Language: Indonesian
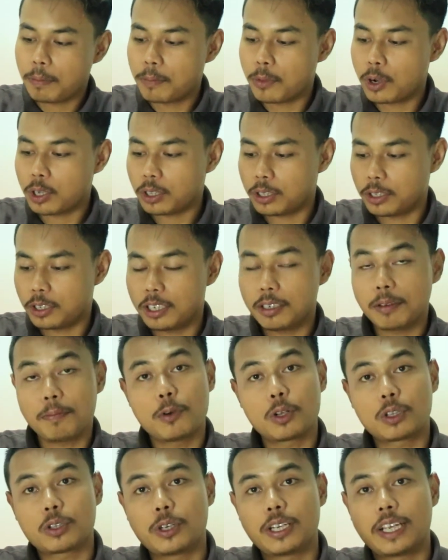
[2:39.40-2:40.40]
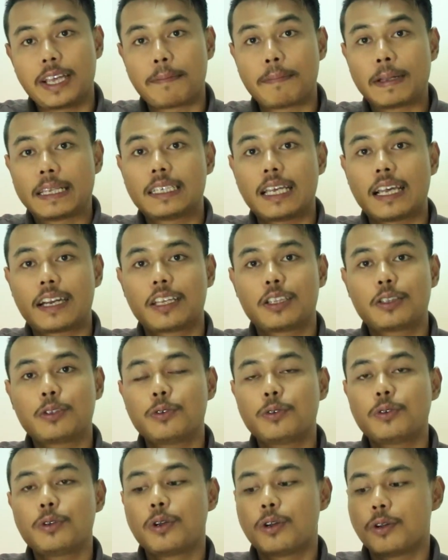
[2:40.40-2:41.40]
botol botol yang besar
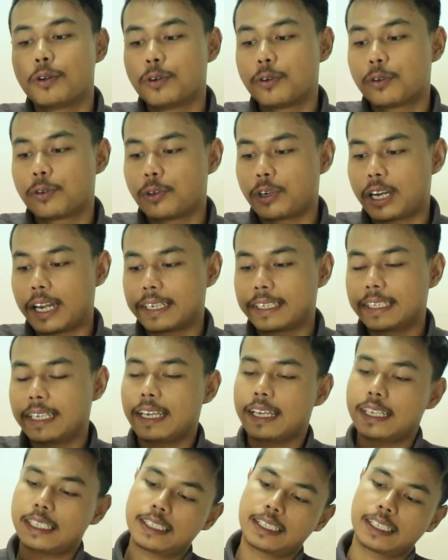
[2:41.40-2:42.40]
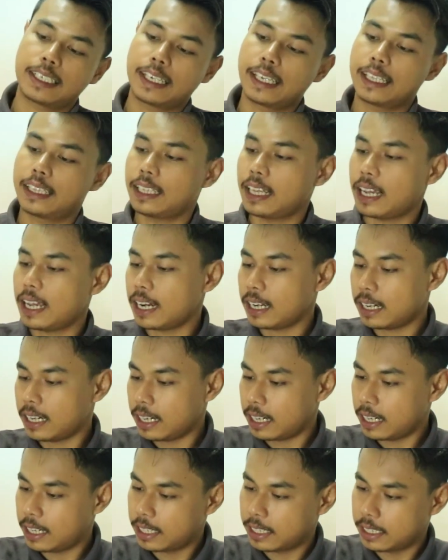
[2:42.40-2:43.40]
itu ukurannya
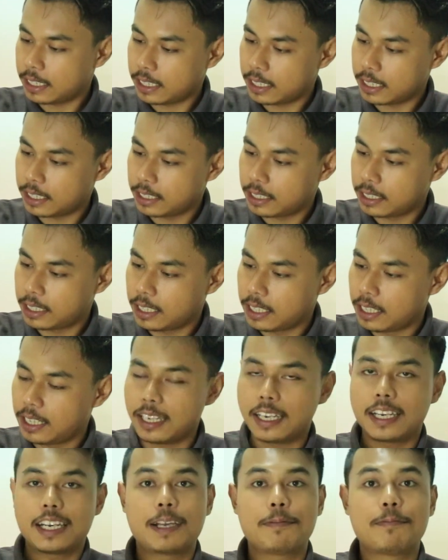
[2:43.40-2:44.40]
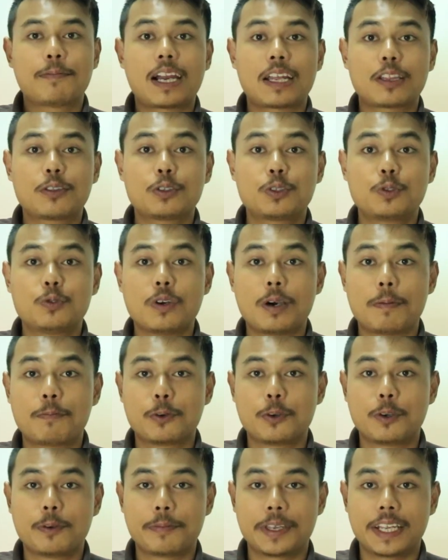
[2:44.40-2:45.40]
sekitar
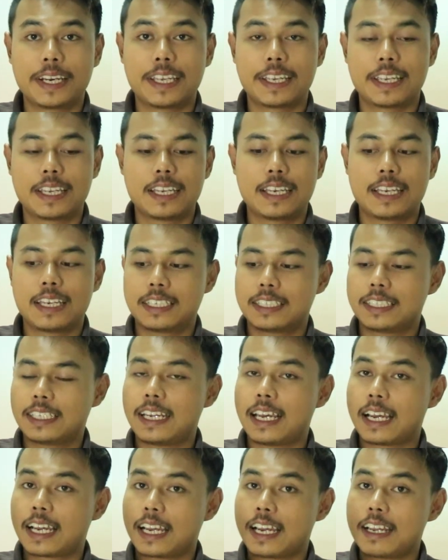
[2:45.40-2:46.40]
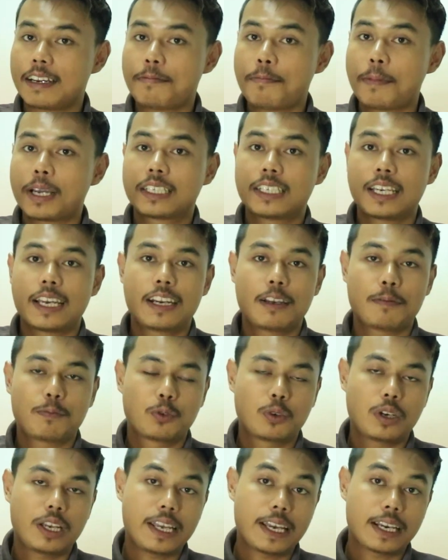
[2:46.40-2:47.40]
620 ml sedangkan masih ada
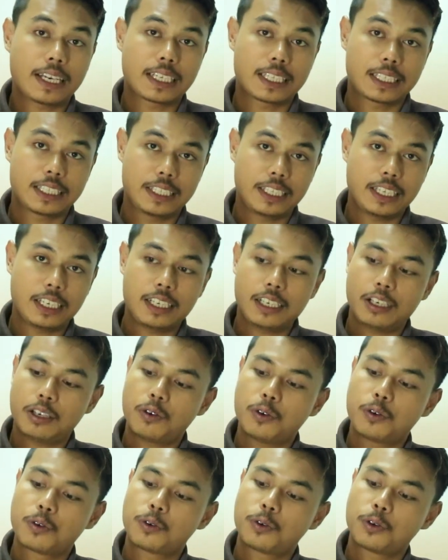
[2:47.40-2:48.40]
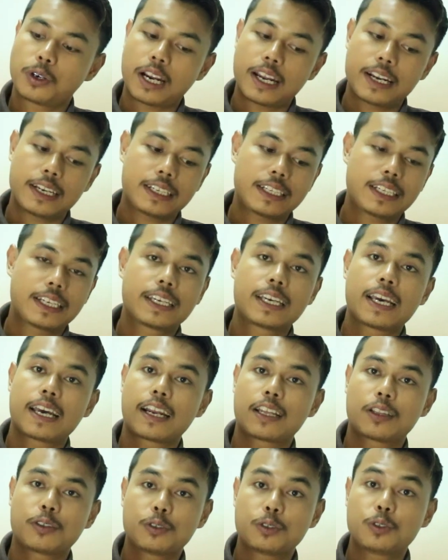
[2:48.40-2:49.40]
pula yang kecil ukuran
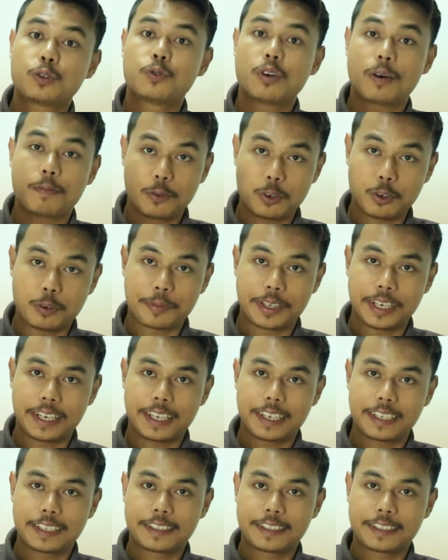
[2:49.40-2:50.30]
320 ml